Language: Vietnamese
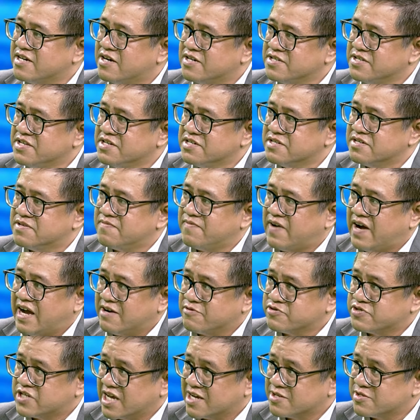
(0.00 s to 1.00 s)
họ dựa
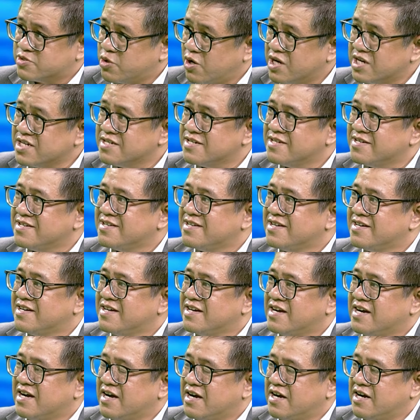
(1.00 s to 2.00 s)
vào sản xuất
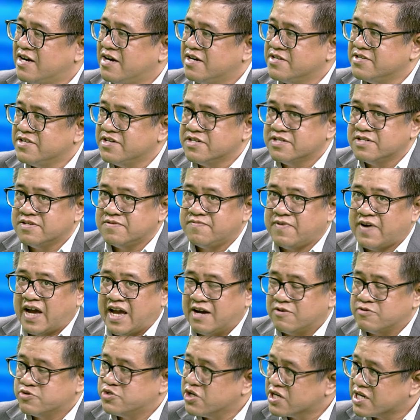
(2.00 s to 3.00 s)
à, họ dựa
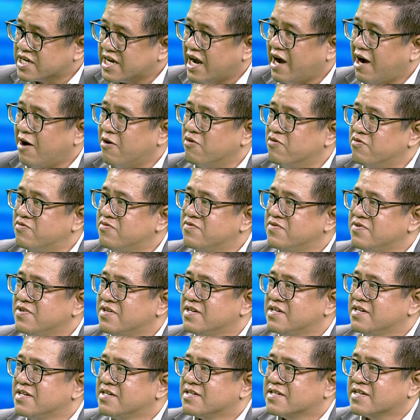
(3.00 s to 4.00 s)
vào xuất khẩu
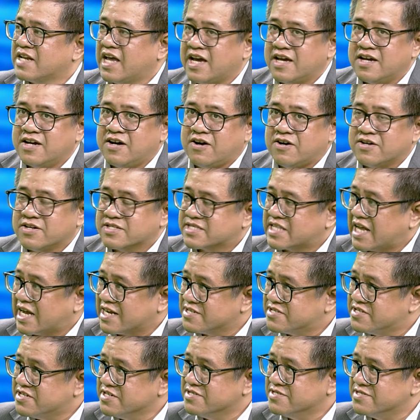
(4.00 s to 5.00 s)
để họ
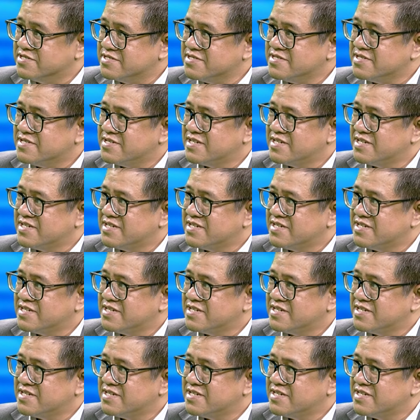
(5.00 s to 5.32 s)
tăng trưởng